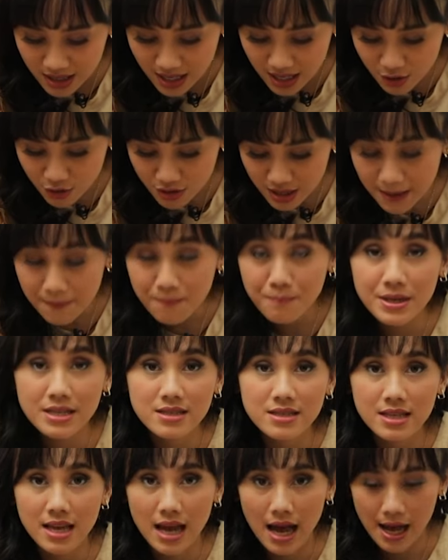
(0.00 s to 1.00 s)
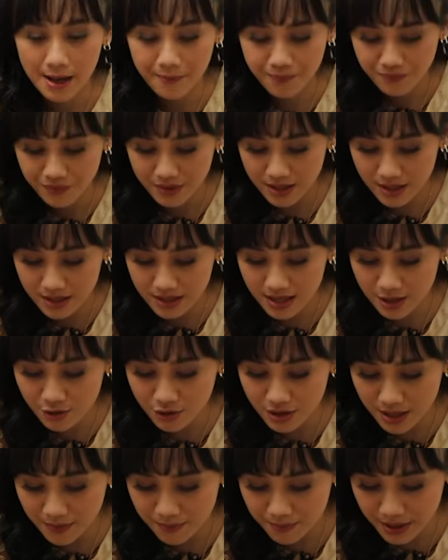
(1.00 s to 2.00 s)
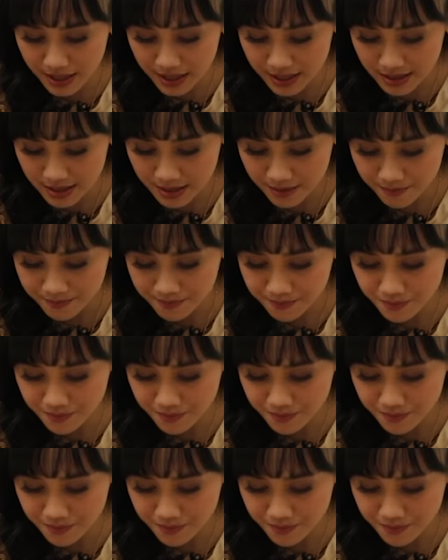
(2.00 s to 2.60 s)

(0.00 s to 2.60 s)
dia tuh tipis ya. Dia tuh tipis.